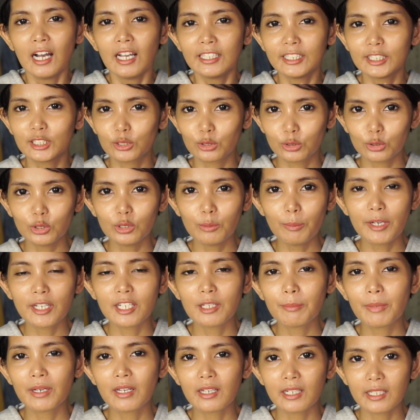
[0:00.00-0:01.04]
itu
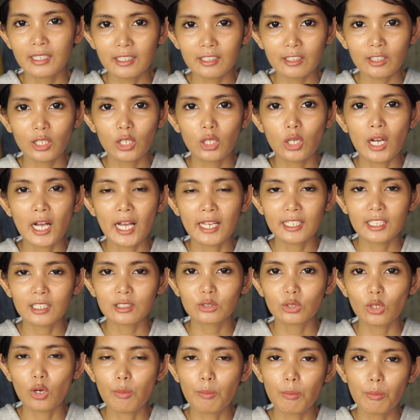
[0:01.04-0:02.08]
benar-benar kalau
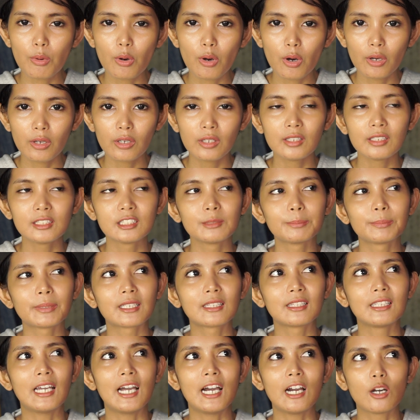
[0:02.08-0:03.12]
anak tomboy
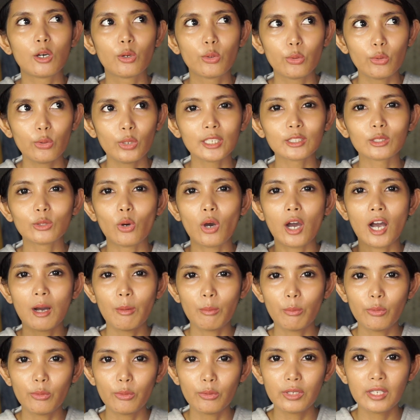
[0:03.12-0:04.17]
seperti aku atau
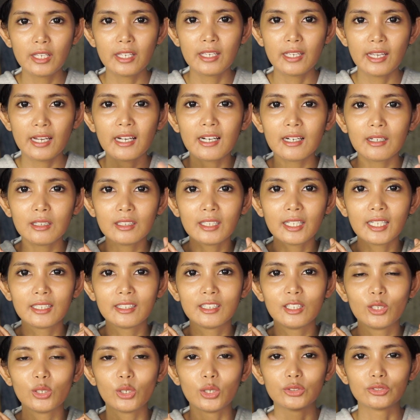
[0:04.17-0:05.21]
kamu yang
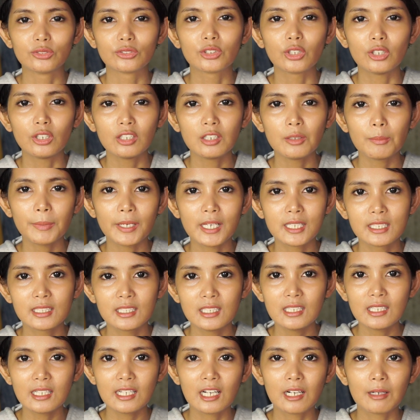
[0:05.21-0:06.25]
lagi nonton
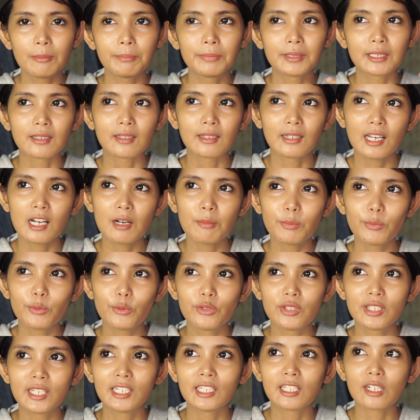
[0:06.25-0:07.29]
pasti nggak pernah
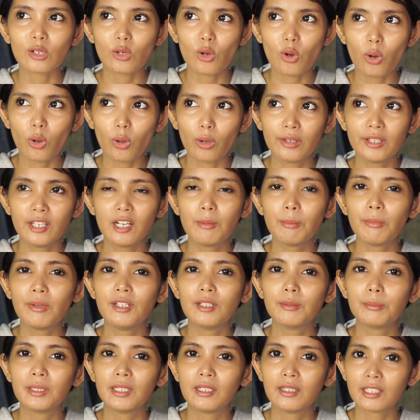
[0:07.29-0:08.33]
punya rok yang
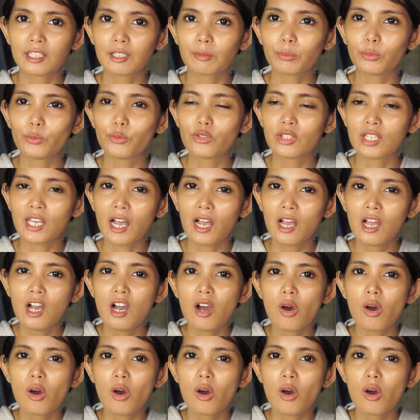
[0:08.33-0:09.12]
benar-benar punya